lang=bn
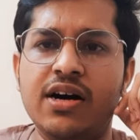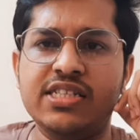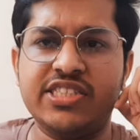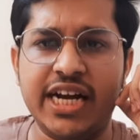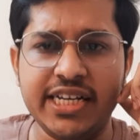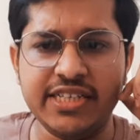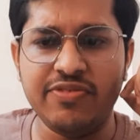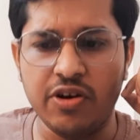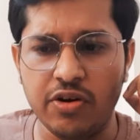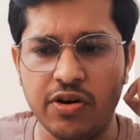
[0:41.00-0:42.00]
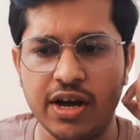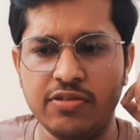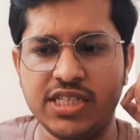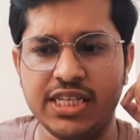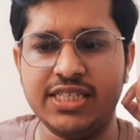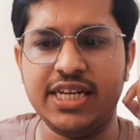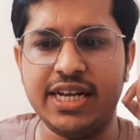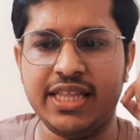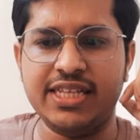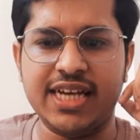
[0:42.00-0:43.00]
স্ট্র্যাটেজি ফলো করা উচিত
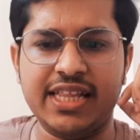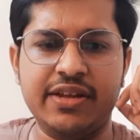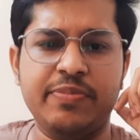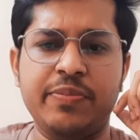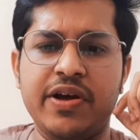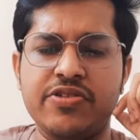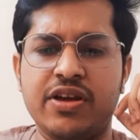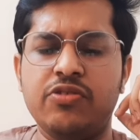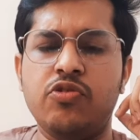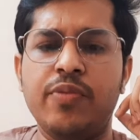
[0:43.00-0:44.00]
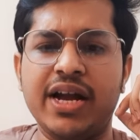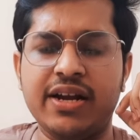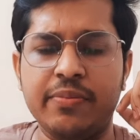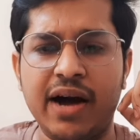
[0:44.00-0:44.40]
যেটাতে যাদের প্রিপারেশান খুব একটা